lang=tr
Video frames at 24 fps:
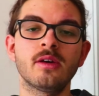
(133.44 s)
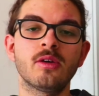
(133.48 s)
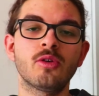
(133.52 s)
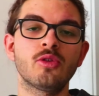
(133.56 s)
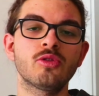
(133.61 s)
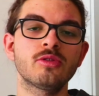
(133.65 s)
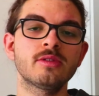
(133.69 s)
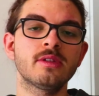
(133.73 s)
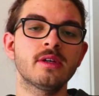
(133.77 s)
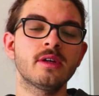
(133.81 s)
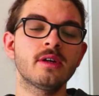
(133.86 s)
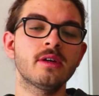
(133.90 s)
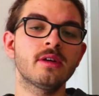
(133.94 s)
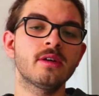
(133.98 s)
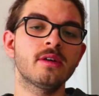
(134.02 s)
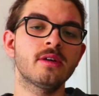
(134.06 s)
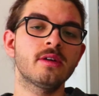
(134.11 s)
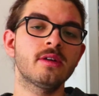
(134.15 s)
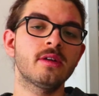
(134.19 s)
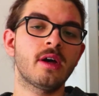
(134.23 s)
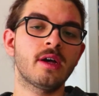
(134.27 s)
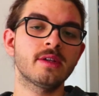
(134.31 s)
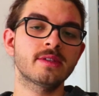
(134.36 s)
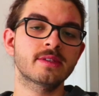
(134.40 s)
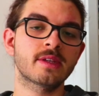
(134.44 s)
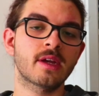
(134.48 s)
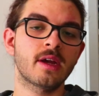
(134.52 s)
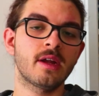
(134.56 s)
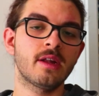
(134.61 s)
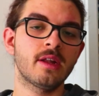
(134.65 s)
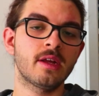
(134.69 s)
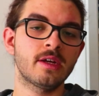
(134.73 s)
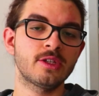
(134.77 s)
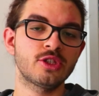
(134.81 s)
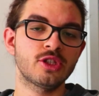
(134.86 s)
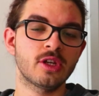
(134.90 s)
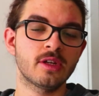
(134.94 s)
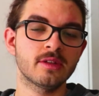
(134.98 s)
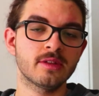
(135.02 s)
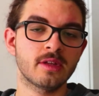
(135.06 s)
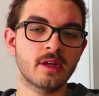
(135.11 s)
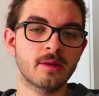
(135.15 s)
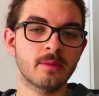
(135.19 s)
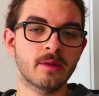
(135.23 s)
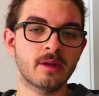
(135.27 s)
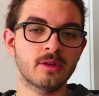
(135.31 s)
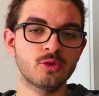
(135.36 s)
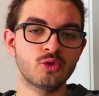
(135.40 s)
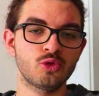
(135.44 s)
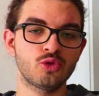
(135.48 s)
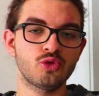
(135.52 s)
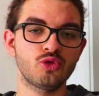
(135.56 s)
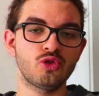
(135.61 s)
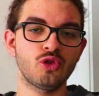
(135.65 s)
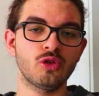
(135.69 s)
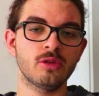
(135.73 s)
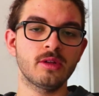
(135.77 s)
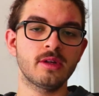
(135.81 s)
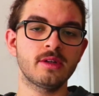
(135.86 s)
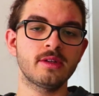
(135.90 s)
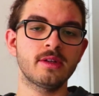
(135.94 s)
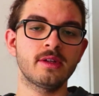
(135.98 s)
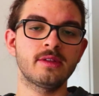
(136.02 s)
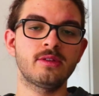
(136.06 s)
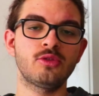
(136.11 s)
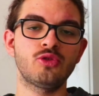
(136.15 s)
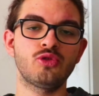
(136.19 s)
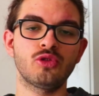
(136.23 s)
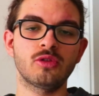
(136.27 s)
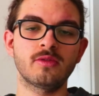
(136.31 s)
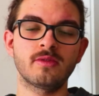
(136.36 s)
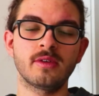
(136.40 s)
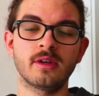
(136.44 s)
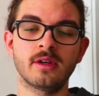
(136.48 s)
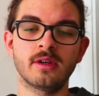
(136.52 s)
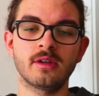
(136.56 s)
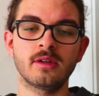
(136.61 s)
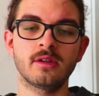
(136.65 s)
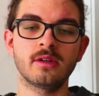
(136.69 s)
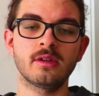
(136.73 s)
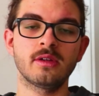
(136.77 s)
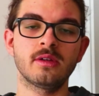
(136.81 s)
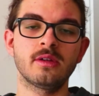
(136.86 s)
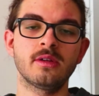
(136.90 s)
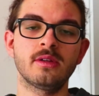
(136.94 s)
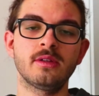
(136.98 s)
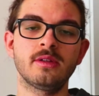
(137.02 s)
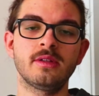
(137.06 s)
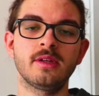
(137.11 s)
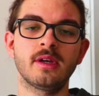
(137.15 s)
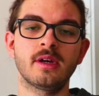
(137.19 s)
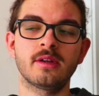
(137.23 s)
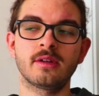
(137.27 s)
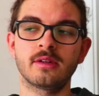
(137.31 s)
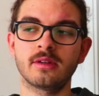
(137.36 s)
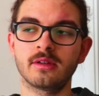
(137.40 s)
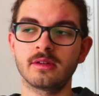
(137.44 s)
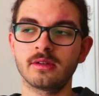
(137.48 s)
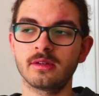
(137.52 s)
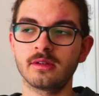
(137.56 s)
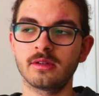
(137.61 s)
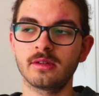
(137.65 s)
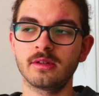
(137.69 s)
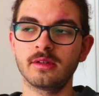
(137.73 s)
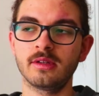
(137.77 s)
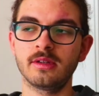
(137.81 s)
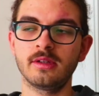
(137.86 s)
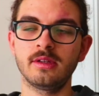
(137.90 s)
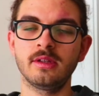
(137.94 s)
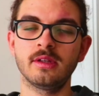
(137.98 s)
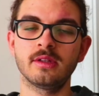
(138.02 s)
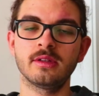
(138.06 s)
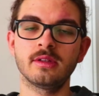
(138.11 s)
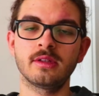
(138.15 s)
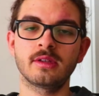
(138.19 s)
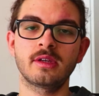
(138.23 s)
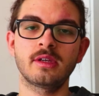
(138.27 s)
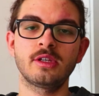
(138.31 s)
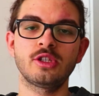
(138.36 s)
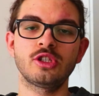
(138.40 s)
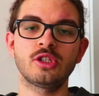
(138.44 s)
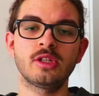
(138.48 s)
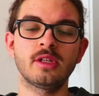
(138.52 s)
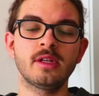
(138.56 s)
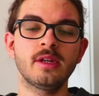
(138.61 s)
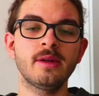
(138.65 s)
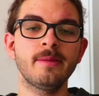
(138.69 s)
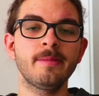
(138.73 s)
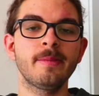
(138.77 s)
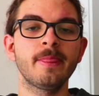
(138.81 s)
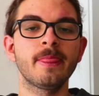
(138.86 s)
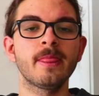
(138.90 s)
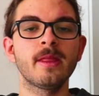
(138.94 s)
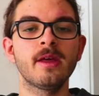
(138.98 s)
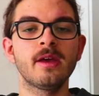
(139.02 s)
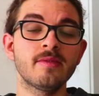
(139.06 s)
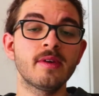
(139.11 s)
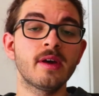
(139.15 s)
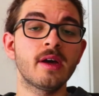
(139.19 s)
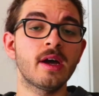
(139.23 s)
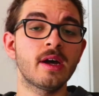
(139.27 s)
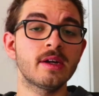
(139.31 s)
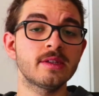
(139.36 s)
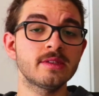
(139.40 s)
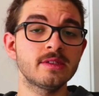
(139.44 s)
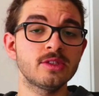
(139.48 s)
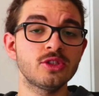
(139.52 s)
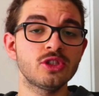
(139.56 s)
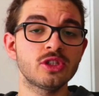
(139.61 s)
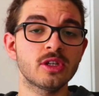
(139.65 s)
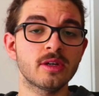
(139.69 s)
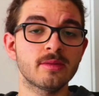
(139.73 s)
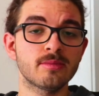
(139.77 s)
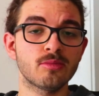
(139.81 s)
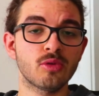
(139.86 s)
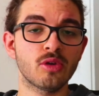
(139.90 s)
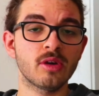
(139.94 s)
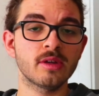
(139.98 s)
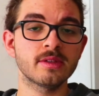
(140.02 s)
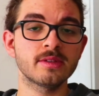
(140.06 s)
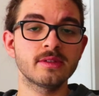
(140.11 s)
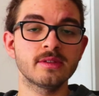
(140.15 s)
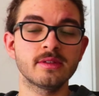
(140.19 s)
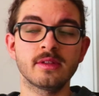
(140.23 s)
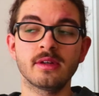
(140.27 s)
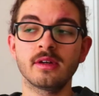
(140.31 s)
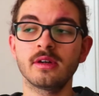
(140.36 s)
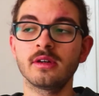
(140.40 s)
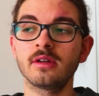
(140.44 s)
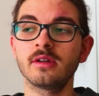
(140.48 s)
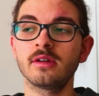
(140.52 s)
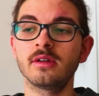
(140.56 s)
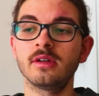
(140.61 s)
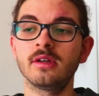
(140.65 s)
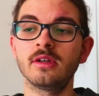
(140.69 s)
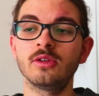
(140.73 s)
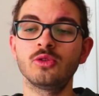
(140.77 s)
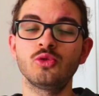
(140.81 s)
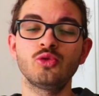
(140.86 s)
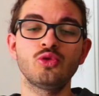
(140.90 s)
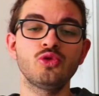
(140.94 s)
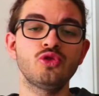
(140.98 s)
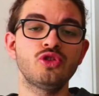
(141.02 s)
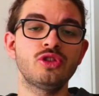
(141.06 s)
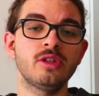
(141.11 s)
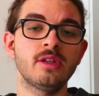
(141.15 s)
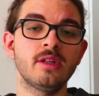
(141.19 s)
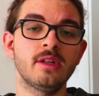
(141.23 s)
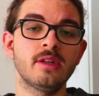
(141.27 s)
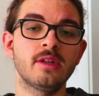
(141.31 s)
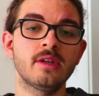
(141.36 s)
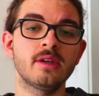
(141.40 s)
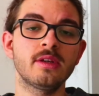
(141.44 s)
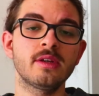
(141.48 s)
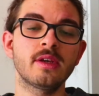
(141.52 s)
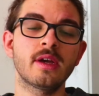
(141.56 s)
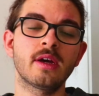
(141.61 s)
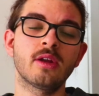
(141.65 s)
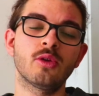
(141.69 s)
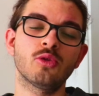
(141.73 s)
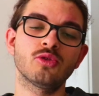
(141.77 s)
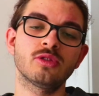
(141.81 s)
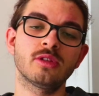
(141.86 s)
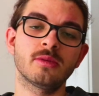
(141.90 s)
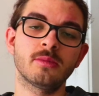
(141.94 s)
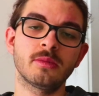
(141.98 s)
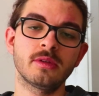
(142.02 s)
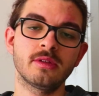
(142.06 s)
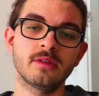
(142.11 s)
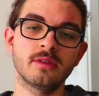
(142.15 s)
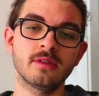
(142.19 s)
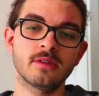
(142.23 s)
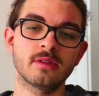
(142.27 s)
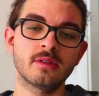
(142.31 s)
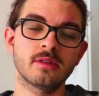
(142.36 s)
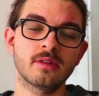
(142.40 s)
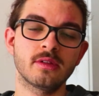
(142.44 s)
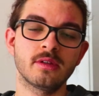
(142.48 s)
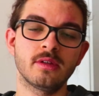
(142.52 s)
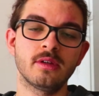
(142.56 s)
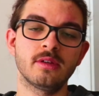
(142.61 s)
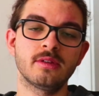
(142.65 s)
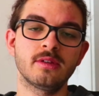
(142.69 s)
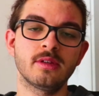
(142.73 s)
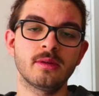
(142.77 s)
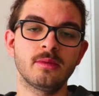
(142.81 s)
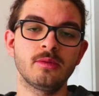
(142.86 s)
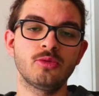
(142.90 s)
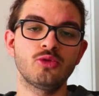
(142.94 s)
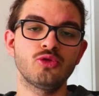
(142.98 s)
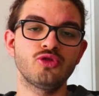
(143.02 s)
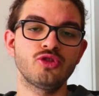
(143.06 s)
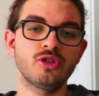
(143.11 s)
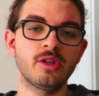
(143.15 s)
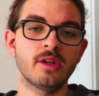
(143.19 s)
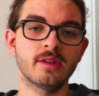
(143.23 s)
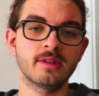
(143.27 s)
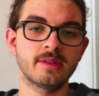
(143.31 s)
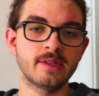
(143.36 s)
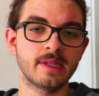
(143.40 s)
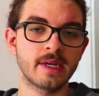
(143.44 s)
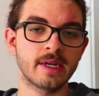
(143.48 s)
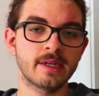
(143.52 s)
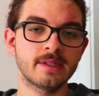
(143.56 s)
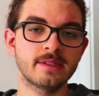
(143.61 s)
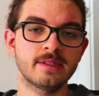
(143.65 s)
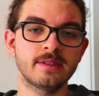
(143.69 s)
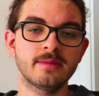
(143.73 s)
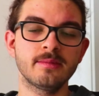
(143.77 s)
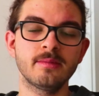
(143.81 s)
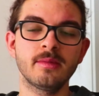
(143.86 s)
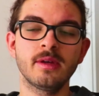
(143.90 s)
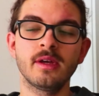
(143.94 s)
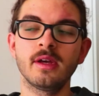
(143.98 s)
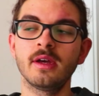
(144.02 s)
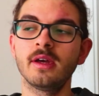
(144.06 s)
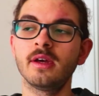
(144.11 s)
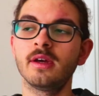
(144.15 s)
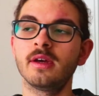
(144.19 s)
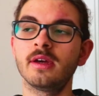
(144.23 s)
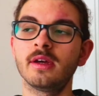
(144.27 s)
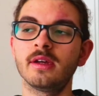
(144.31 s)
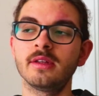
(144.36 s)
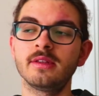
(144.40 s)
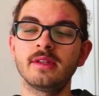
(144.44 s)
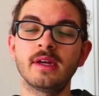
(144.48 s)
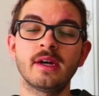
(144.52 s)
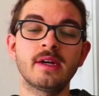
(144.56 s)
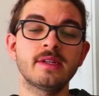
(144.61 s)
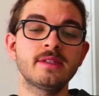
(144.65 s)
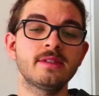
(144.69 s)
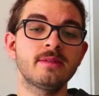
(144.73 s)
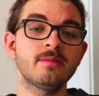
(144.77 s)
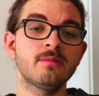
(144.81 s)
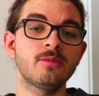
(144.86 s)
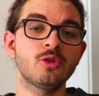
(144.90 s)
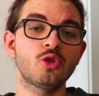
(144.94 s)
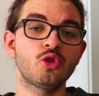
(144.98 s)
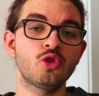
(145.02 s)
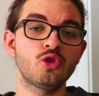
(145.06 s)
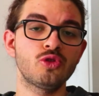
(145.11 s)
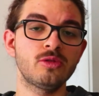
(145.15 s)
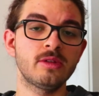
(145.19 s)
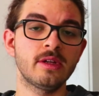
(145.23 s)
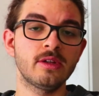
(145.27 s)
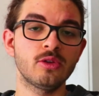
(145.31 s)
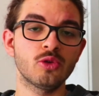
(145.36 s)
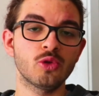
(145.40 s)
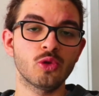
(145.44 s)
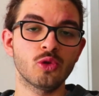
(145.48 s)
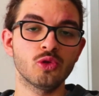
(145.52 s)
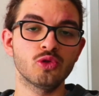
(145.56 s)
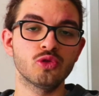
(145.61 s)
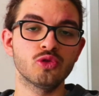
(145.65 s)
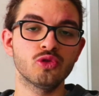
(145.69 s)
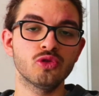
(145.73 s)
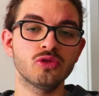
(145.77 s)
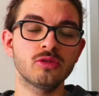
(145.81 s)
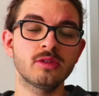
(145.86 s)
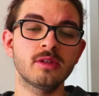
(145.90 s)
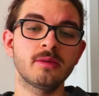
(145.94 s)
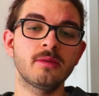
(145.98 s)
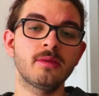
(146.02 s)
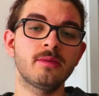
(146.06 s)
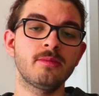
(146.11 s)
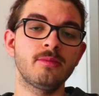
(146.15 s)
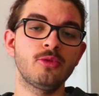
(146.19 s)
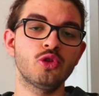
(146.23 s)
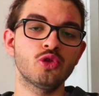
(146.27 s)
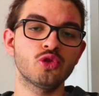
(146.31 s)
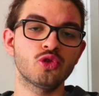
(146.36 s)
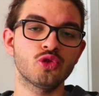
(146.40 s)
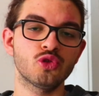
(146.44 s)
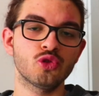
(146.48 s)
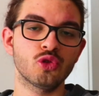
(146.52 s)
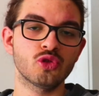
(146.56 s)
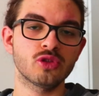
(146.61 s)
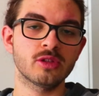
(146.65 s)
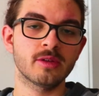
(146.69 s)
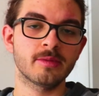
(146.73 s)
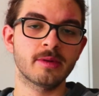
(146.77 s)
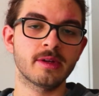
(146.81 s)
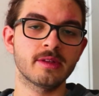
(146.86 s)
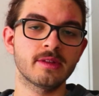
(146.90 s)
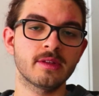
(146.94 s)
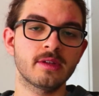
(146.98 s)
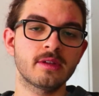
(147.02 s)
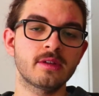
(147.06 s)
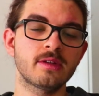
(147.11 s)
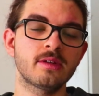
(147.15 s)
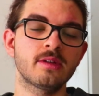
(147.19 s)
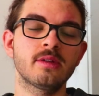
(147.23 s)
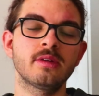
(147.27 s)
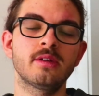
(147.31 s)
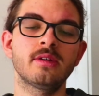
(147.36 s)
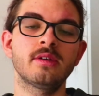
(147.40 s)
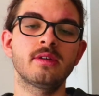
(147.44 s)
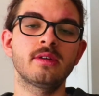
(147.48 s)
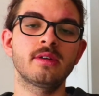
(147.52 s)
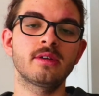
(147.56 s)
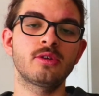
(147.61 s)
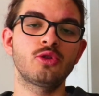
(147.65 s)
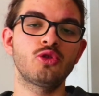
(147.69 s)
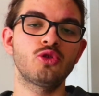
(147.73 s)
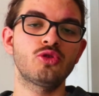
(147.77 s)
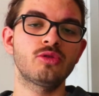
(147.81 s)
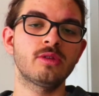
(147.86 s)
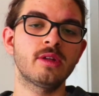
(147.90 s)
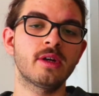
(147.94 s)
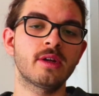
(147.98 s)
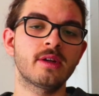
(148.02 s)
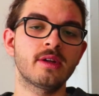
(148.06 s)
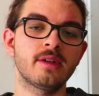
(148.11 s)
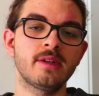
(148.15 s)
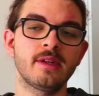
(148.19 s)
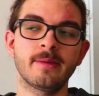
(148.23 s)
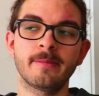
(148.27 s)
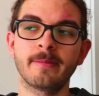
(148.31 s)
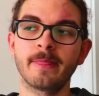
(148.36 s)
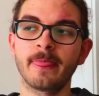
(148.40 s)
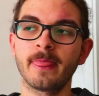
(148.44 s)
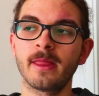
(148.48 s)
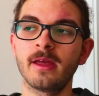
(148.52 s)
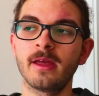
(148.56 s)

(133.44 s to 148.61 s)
orada askerler, jandarmalar duruluyorlar. Türk ve diğer yanındaki kişilere. Ve Erzincan Boğazı'nda e, Tuncelili yani o zaman e, tabii Tunceli'nin adı Dersim. E, Dersimli Kürtlerin olduğunu tabi biliyorsunuz o zamanlar e, Kürtler hani